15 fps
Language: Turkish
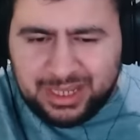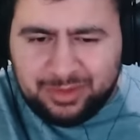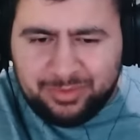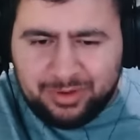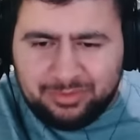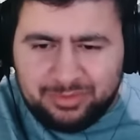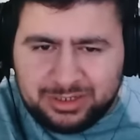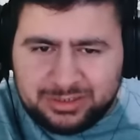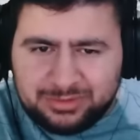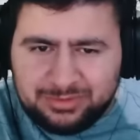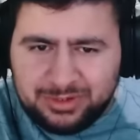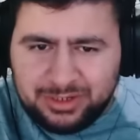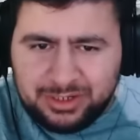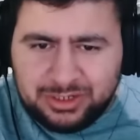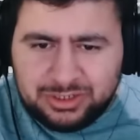gelmem lazım.
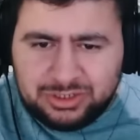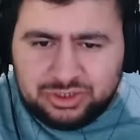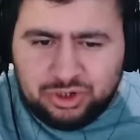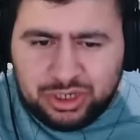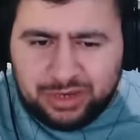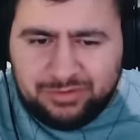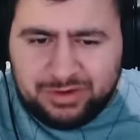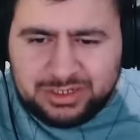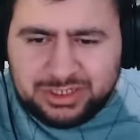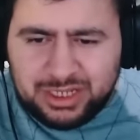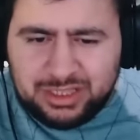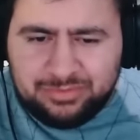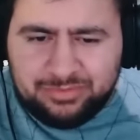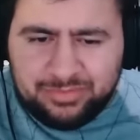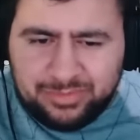Çok yavaş
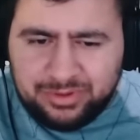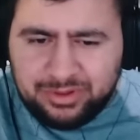geldim.